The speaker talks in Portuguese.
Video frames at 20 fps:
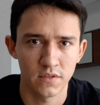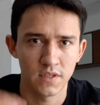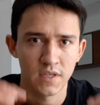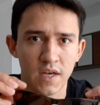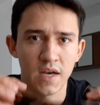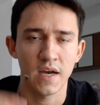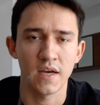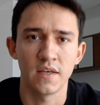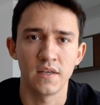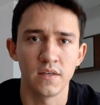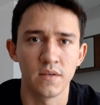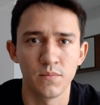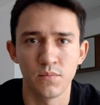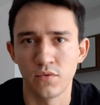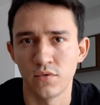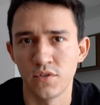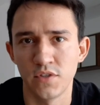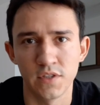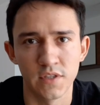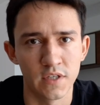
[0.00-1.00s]
de cair
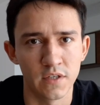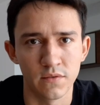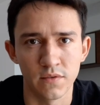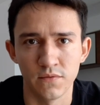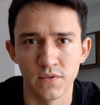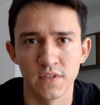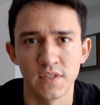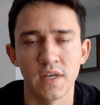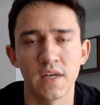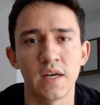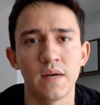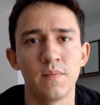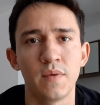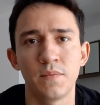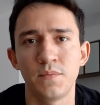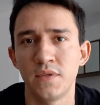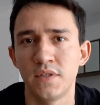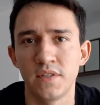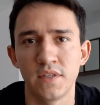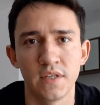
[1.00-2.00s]
para o chão e você
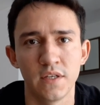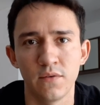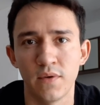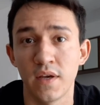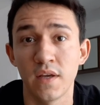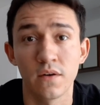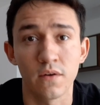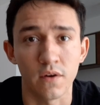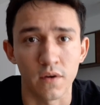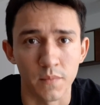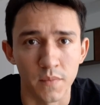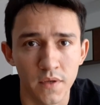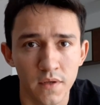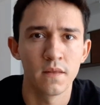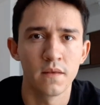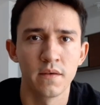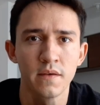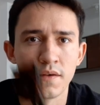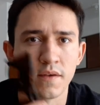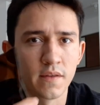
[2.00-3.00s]
acabar pisando é enorme.
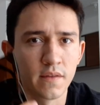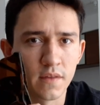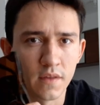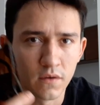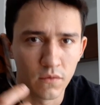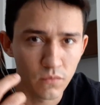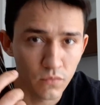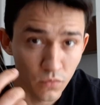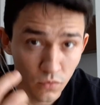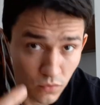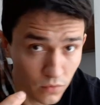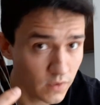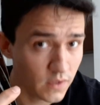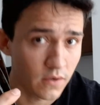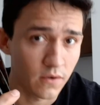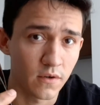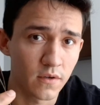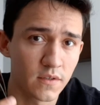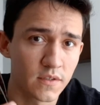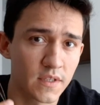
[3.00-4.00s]
Então
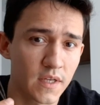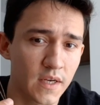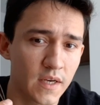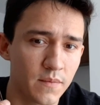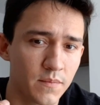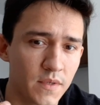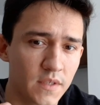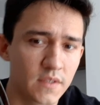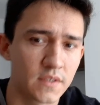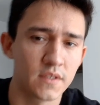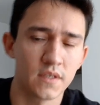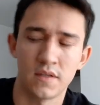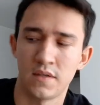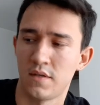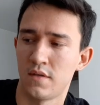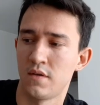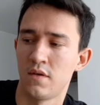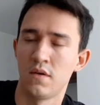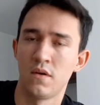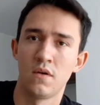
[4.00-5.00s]
nunca óculos na cabeça.
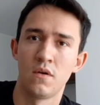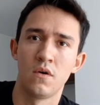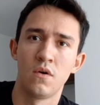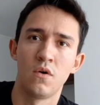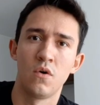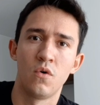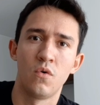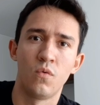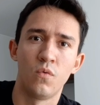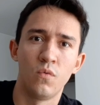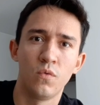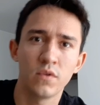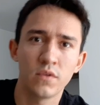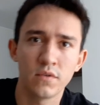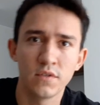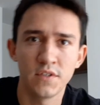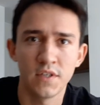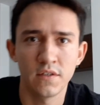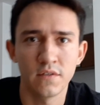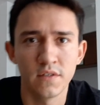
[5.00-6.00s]
Um
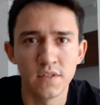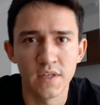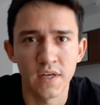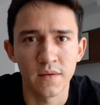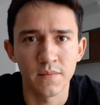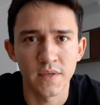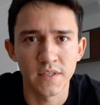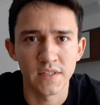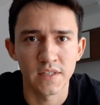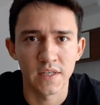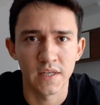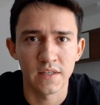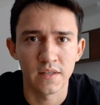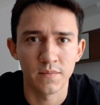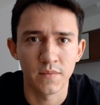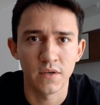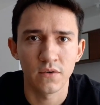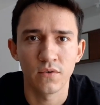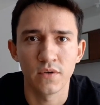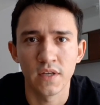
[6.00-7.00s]
outro jeito de armazenar
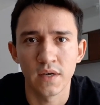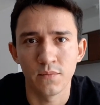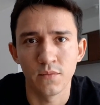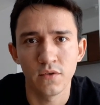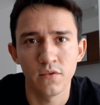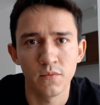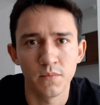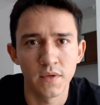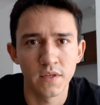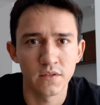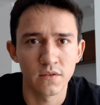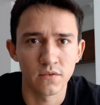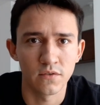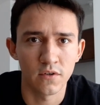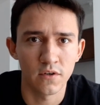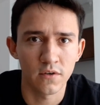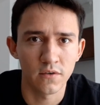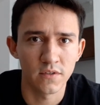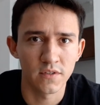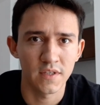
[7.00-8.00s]
também, cuidar muito bem seus
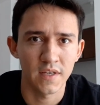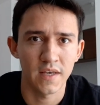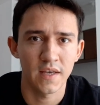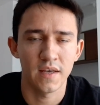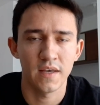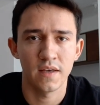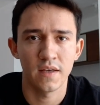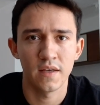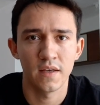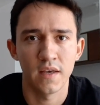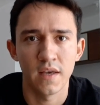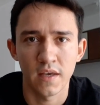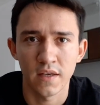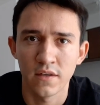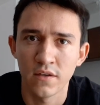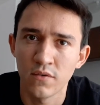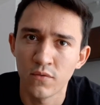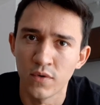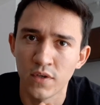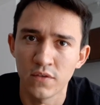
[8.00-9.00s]
óculos, é
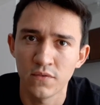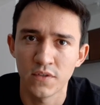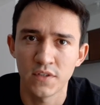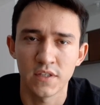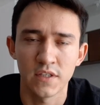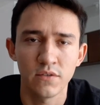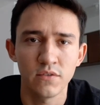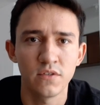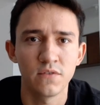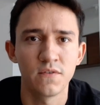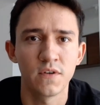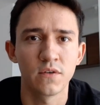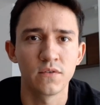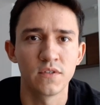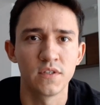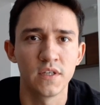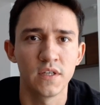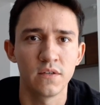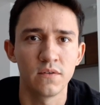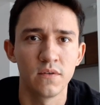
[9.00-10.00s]
que enquanto você não estiver
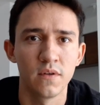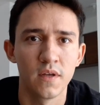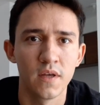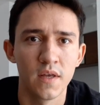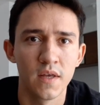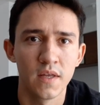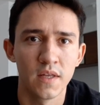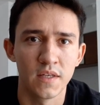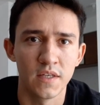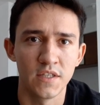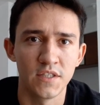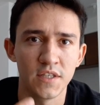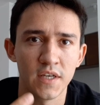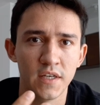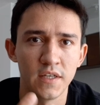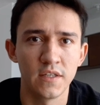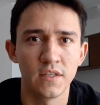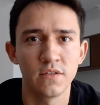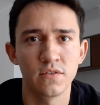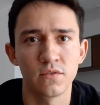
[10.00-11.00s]
usando,
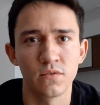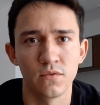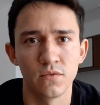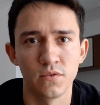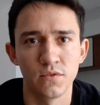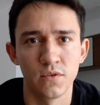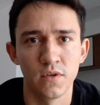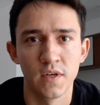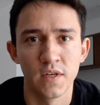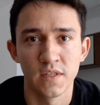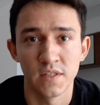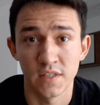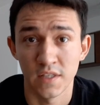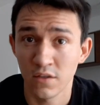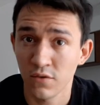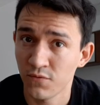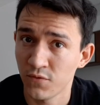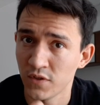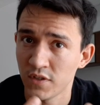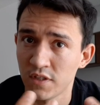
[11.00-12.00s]
deixar ele em estojo. Se
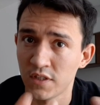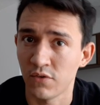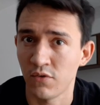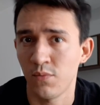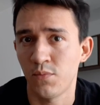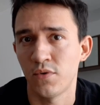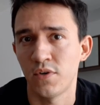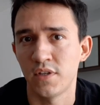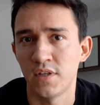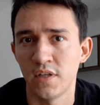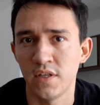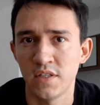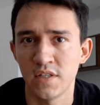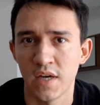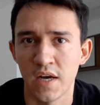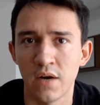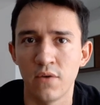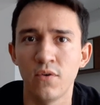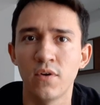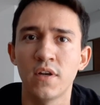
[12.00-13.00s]
não fosse tão
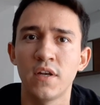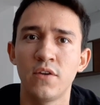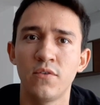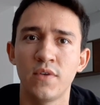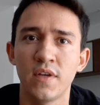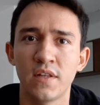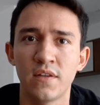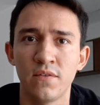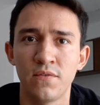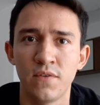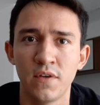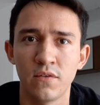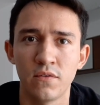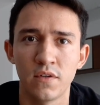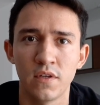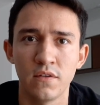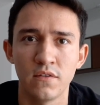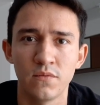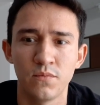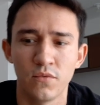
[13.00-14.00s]
importante, a Oakley não ia ter feito
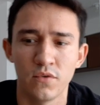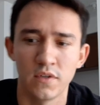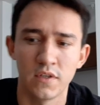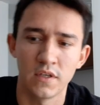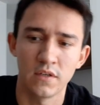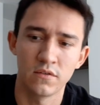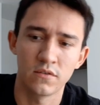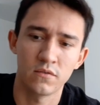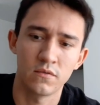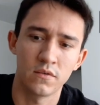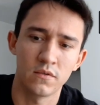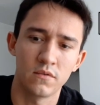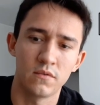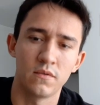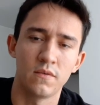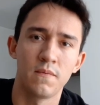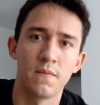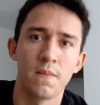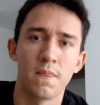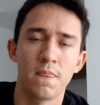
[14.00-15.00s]
tantos modelos quanto